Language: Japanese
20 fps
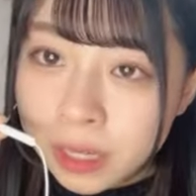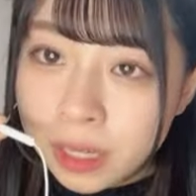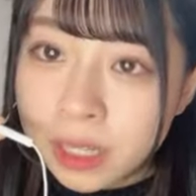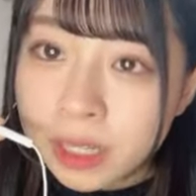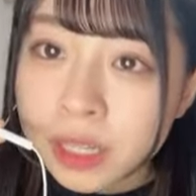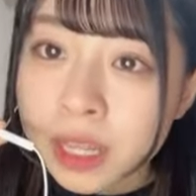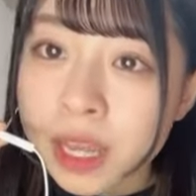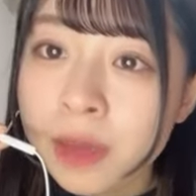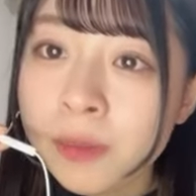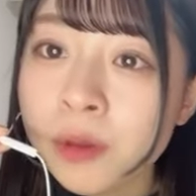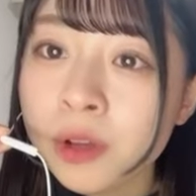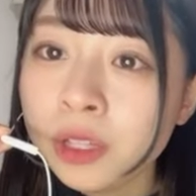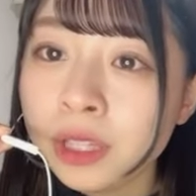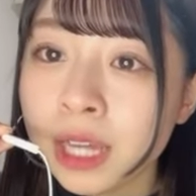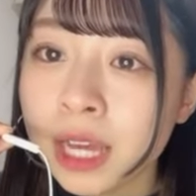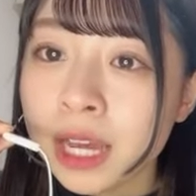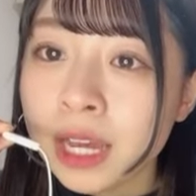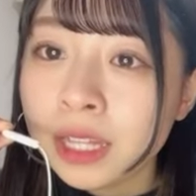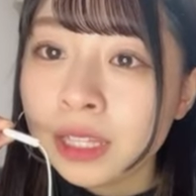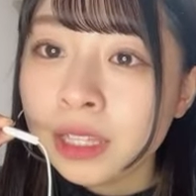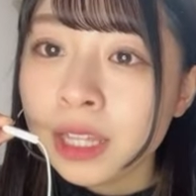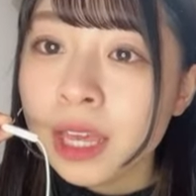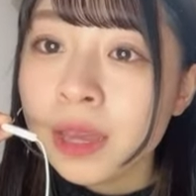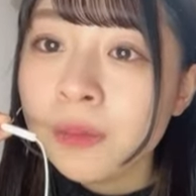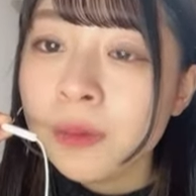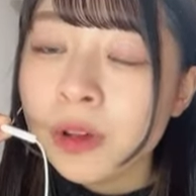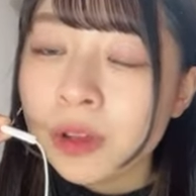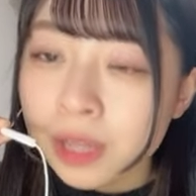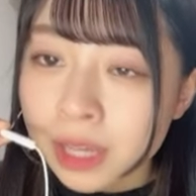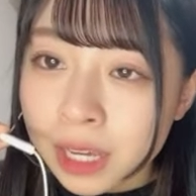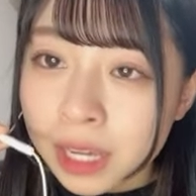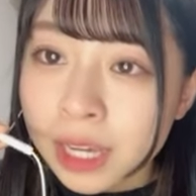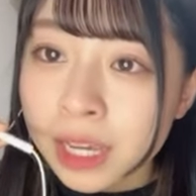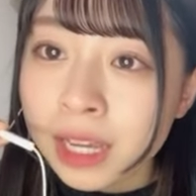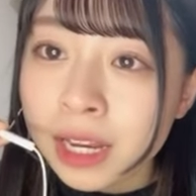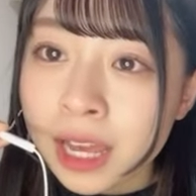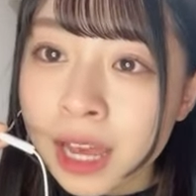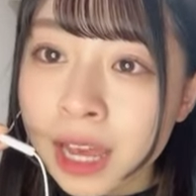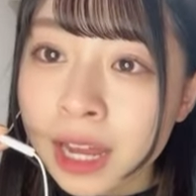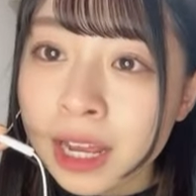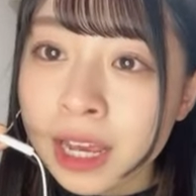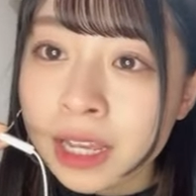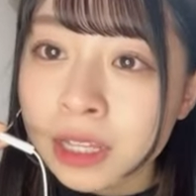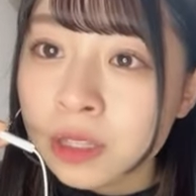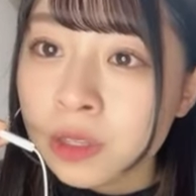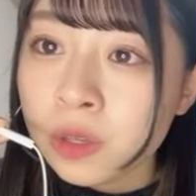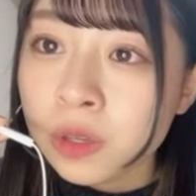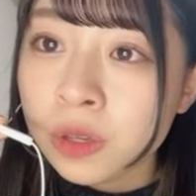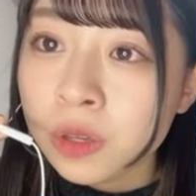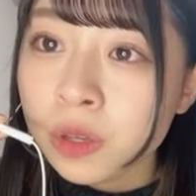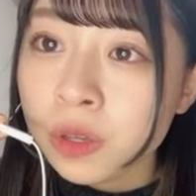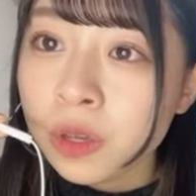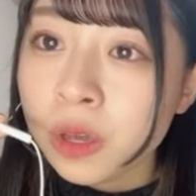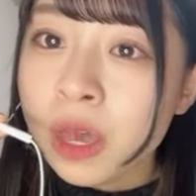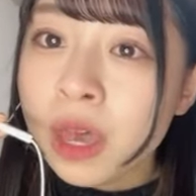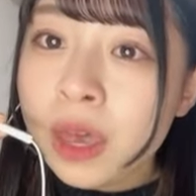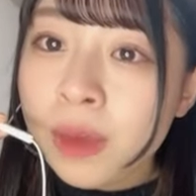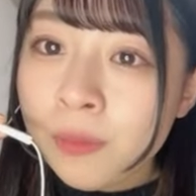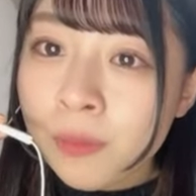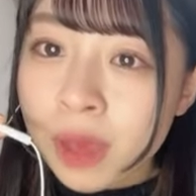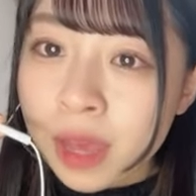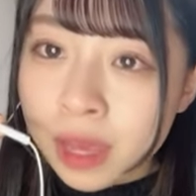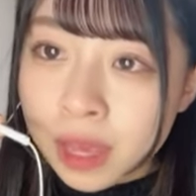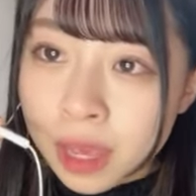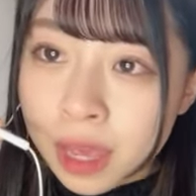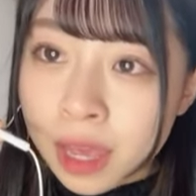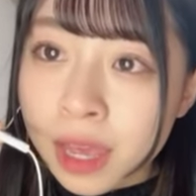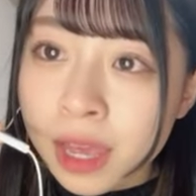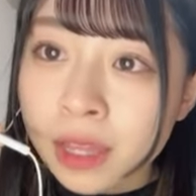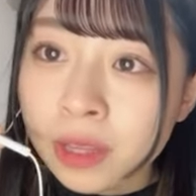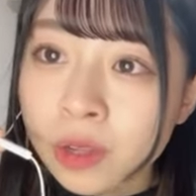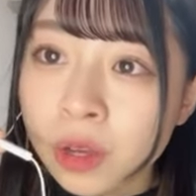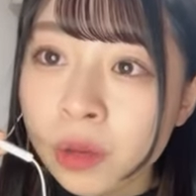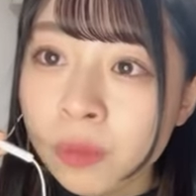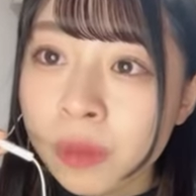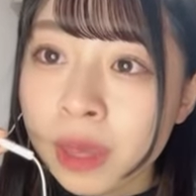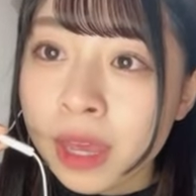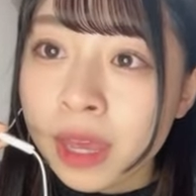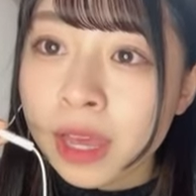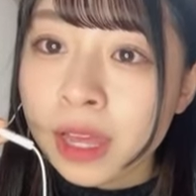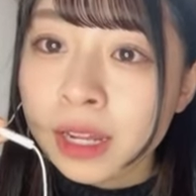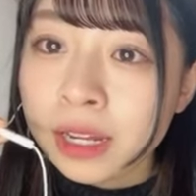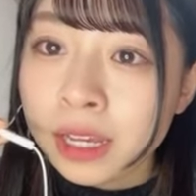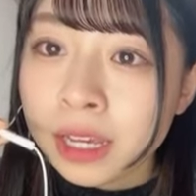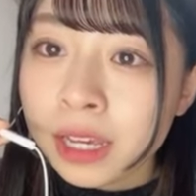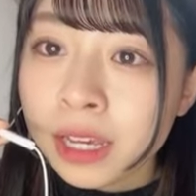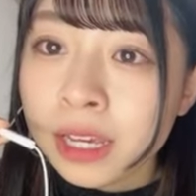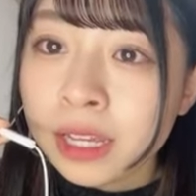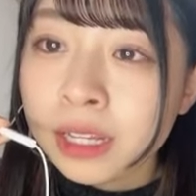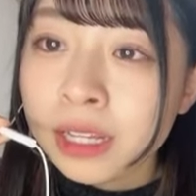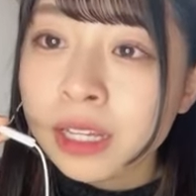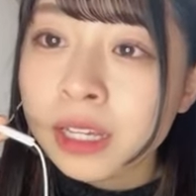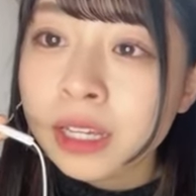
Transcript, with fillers: いても立ってもいられず前のめり